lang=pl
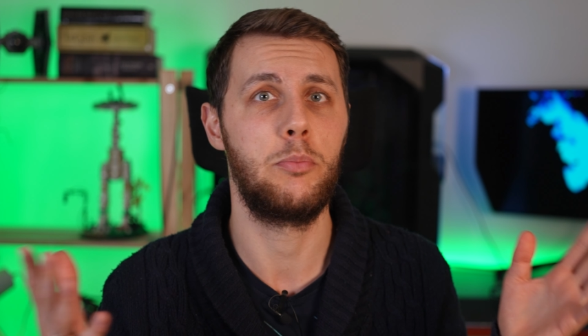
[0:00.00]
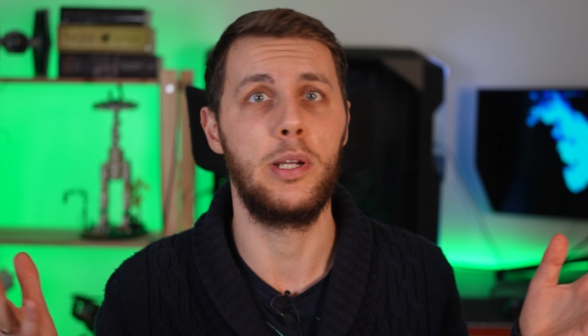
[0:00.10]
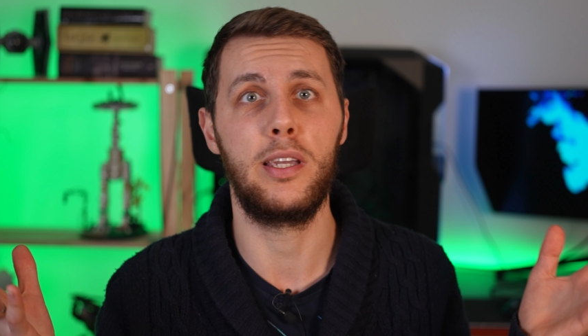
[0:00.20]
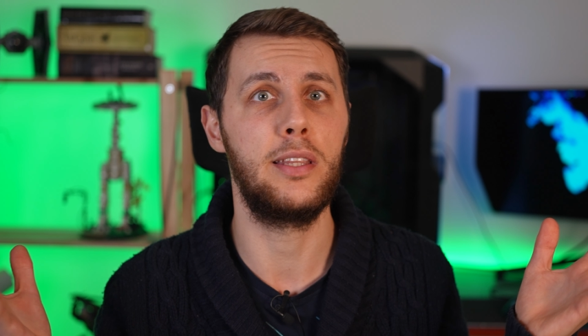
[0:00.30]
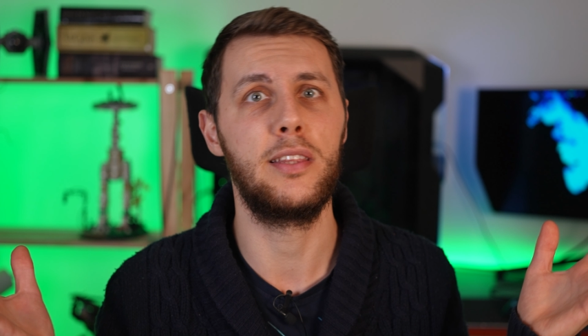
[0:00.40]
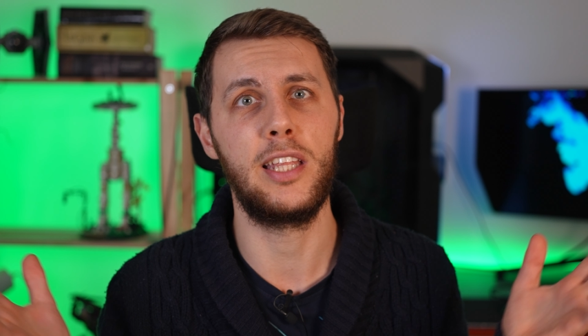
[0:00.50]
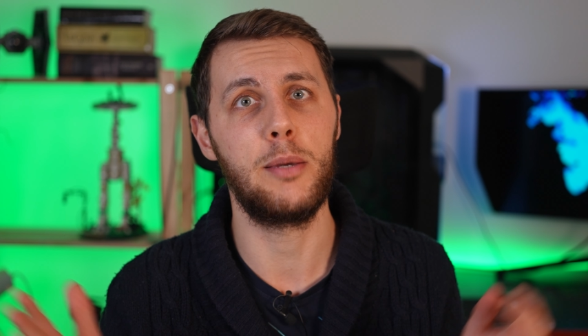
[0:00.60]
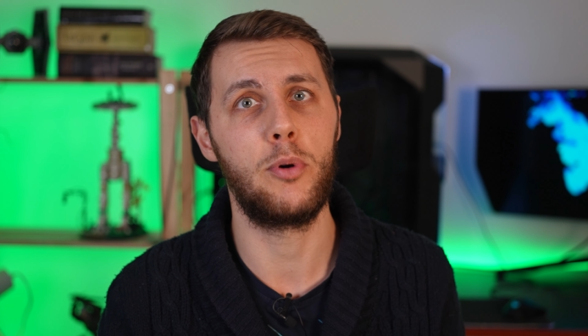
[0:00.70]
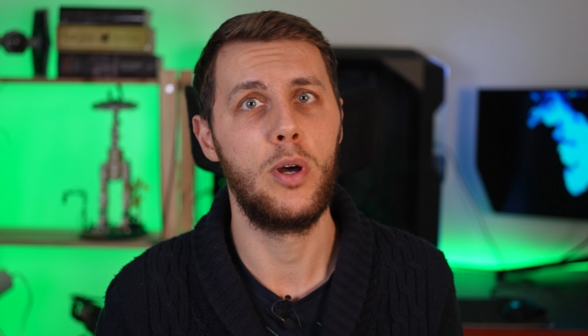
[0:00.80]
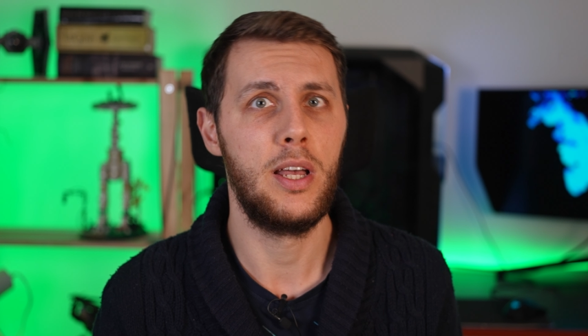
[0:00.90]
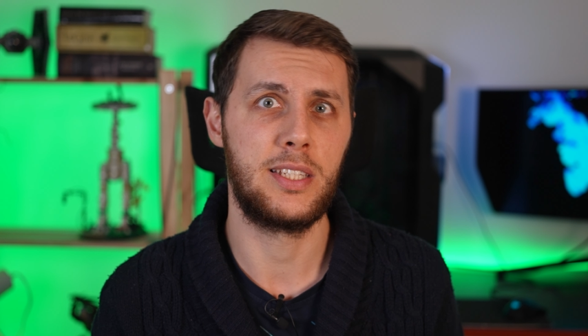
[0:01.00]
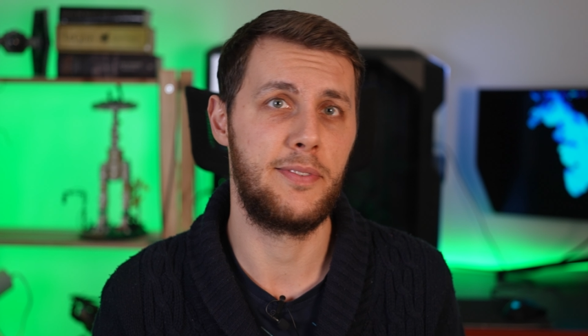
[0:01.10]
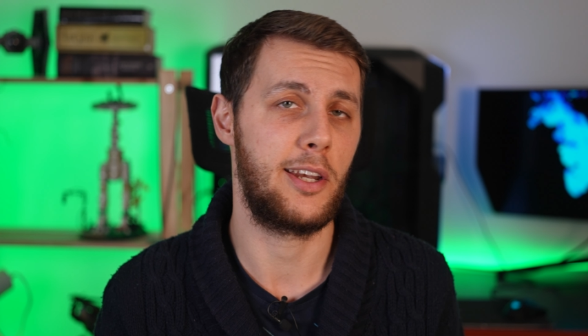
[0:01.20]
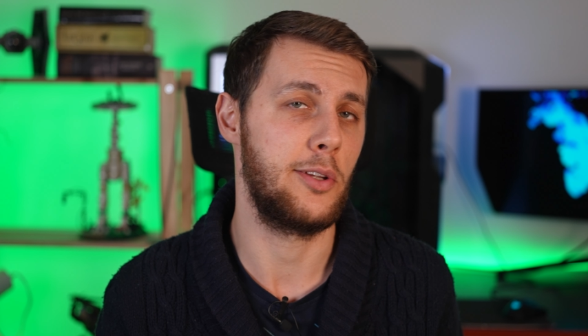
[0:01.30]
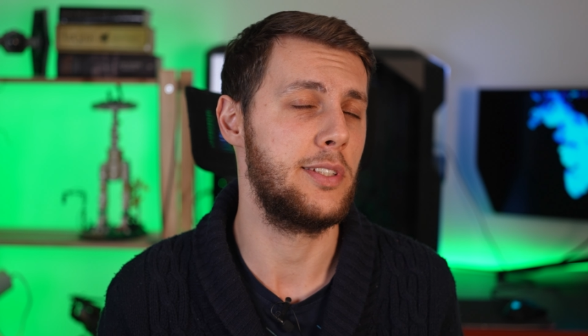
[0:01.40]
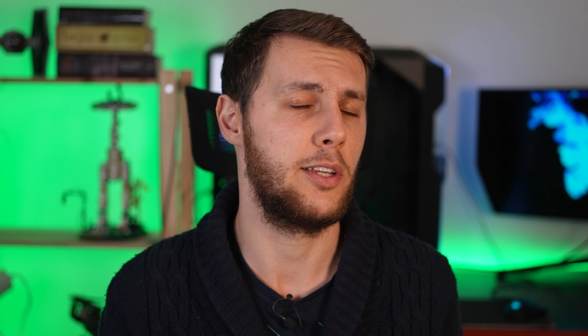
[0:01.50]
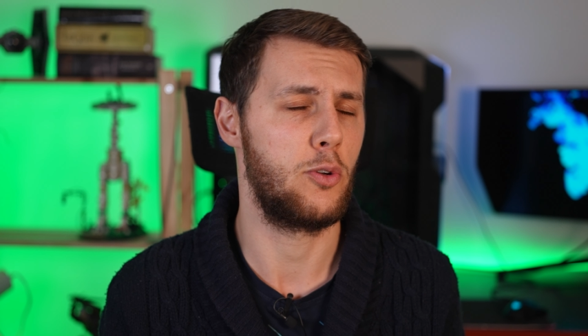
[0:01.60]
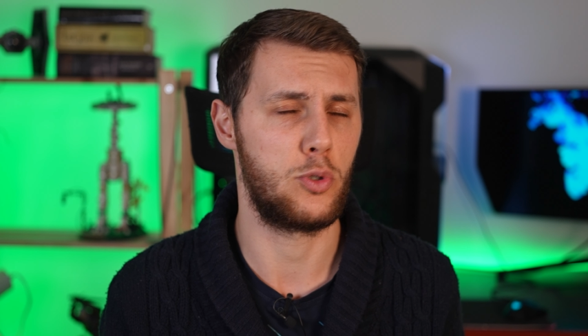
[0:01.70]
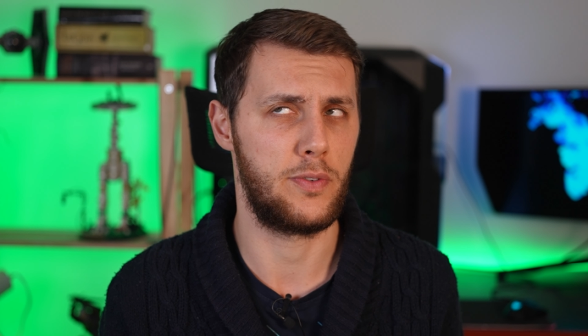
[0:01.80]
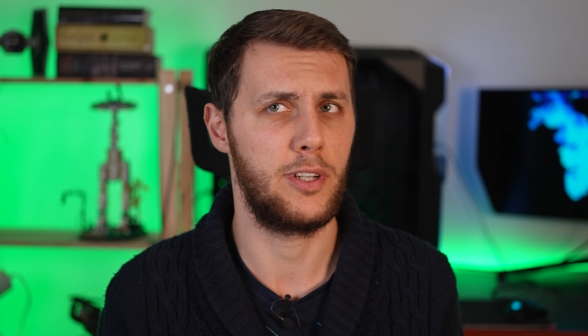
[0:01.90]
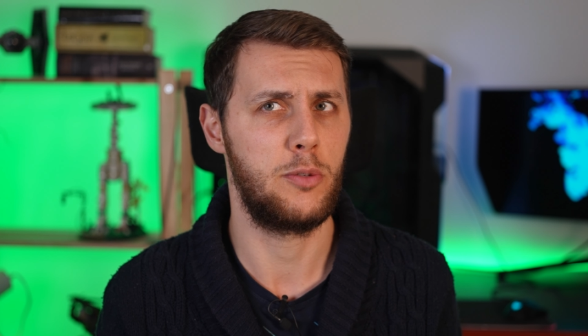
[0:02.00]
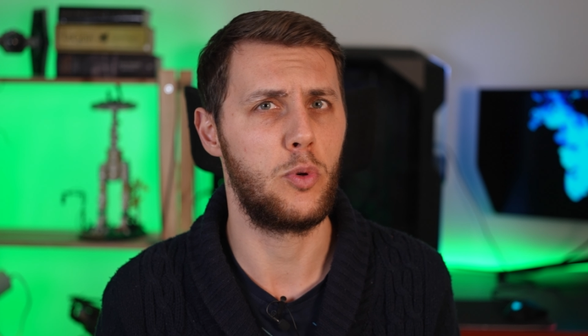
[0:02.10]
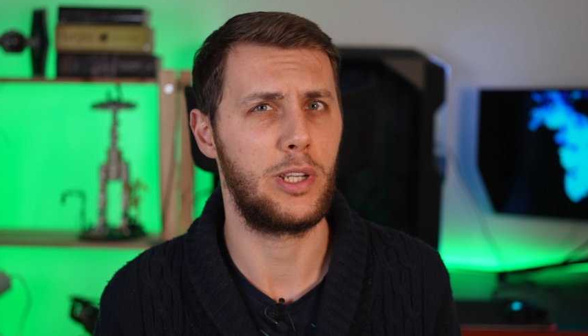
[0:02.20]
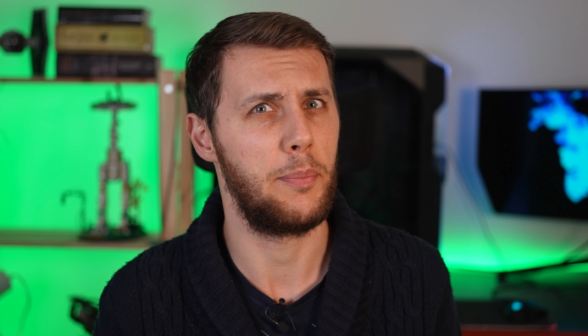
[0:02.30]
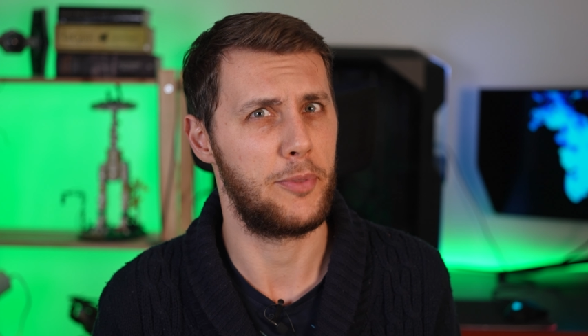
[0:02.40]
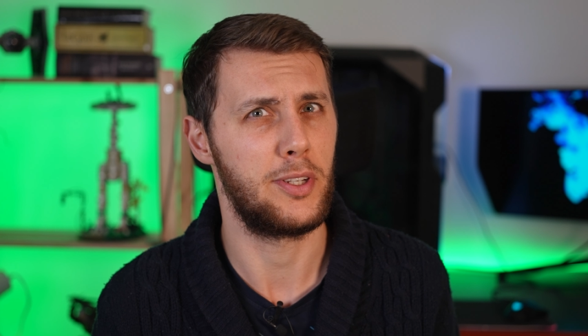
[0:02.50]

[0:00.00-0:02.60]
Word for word: błękitne niebo zawierające różowe chmurki.